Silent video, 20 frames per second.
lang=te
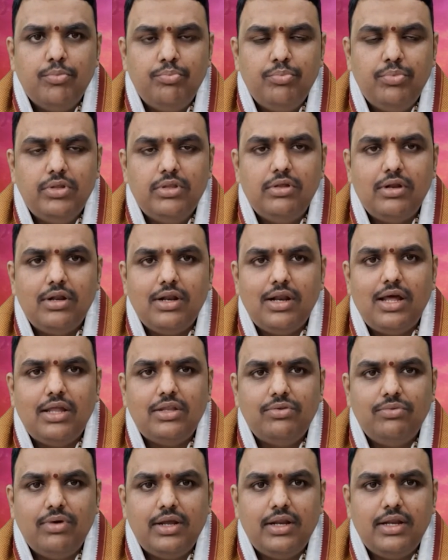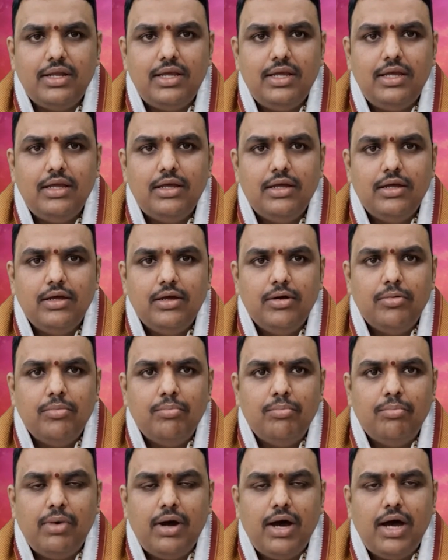మిథున రాశి వారికి
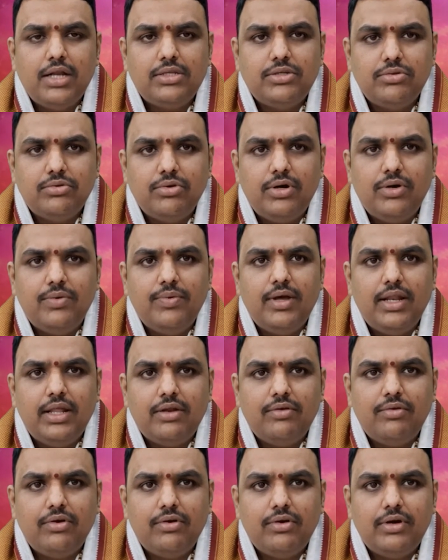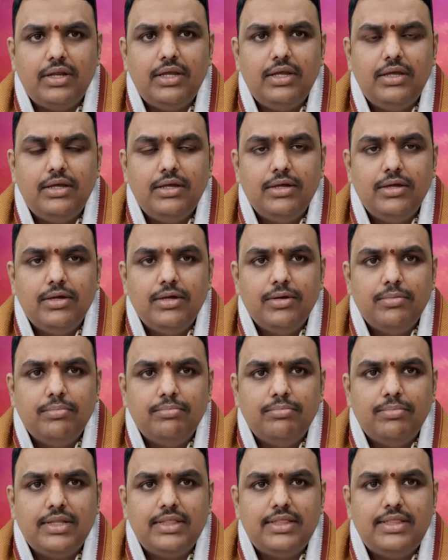మార్చి రెండు వేల ఇరవై ఒకటి
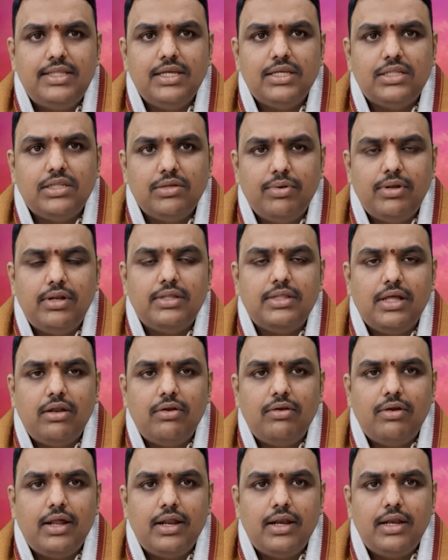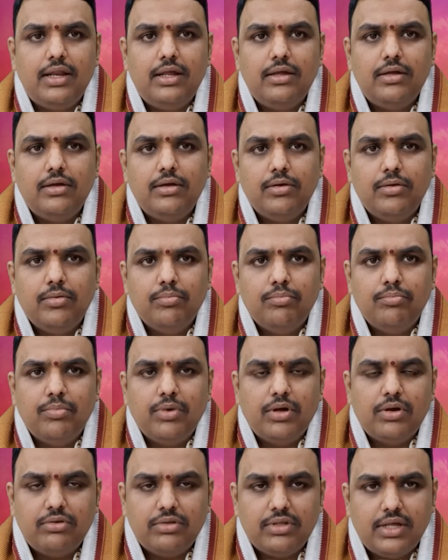మధ్యస్థ ఫలితాలని
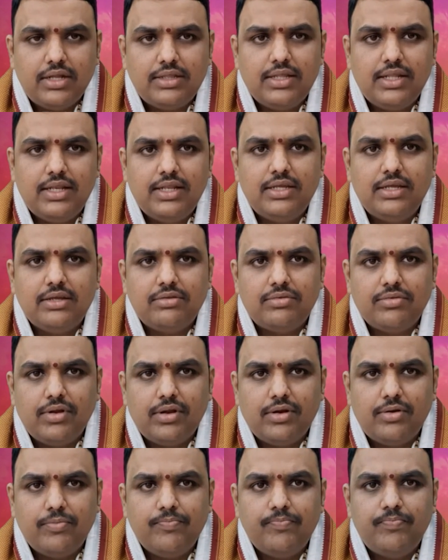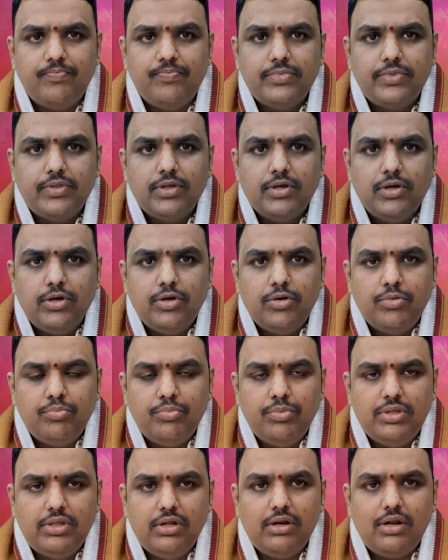మరోసారి తెలియజేస్తున్నాను
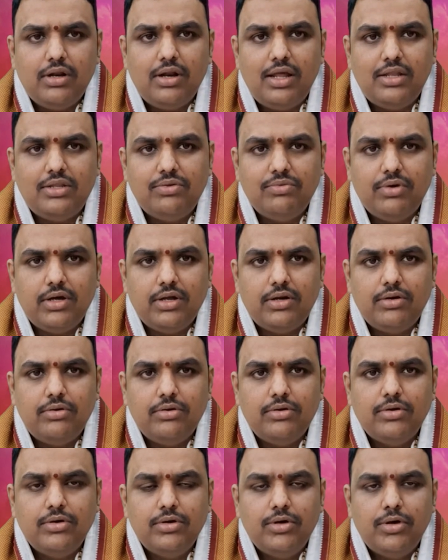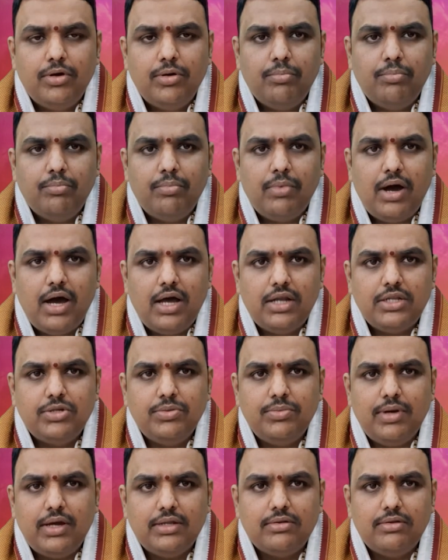మిథున రాశి వారు మార్చి
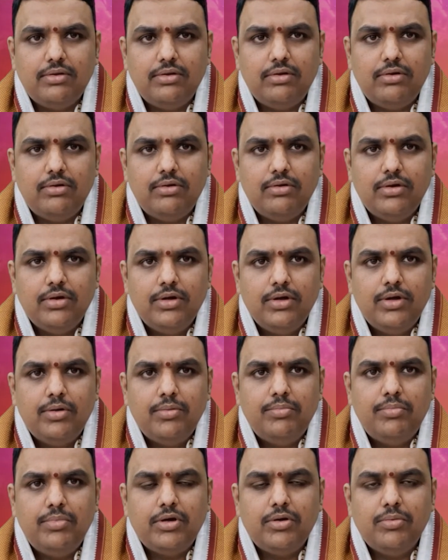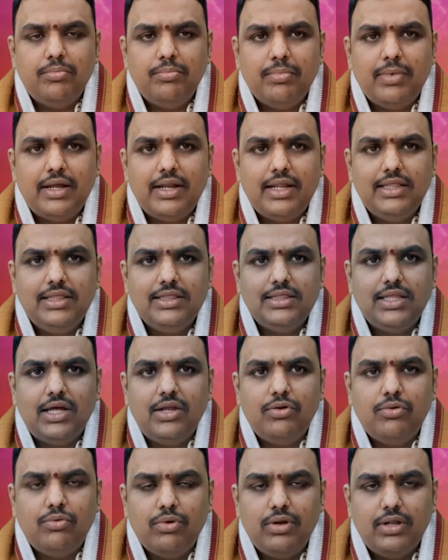మాసంలో మీకు మరింత
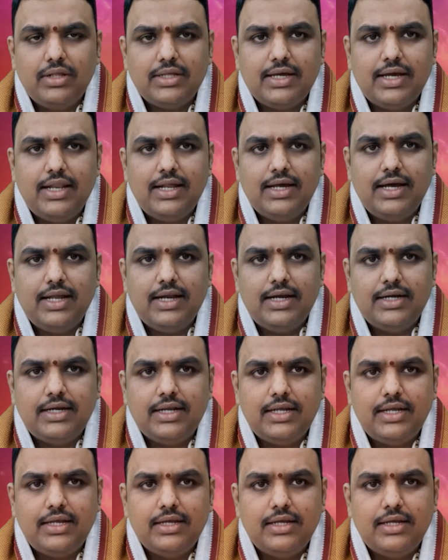అనుకూలత కలగాలంటే